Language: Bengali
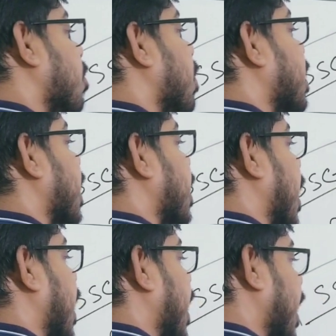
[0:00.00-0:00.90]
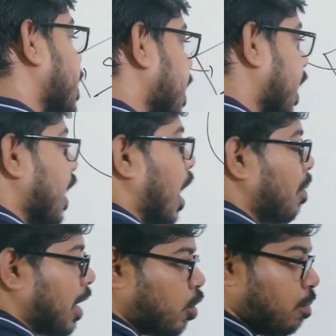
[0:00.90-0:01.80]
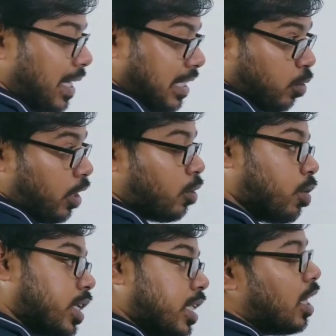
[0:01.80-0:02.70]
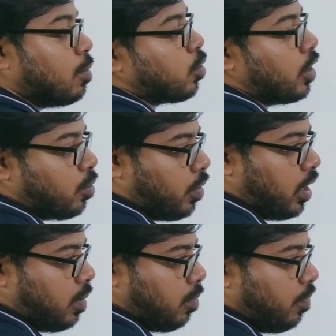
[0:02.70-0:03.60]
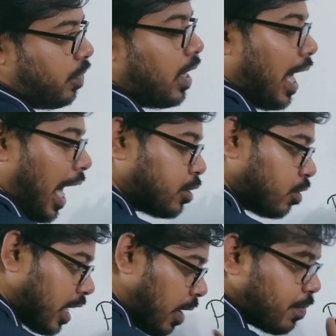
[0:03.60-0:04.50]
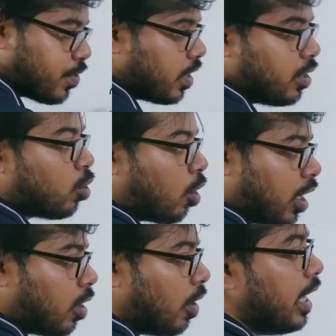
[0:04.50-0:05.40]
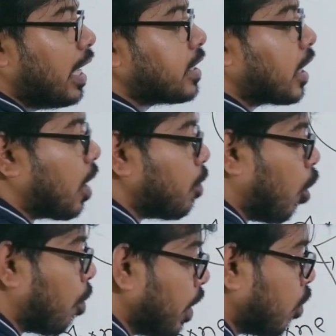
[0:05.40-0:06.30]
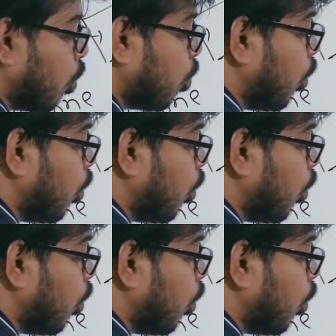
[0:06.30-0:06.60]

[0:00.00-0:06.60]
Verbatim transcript: নাম্বার থেকে টাকা গিয়েছে আমাকে একটু ব্যাচে জয়েন করিয়ে দিন আমি জয়েন করিয়ে দেবো আর যদি কেমিস্ট্রি দরকার হয় সেটা আমি ওপেন করব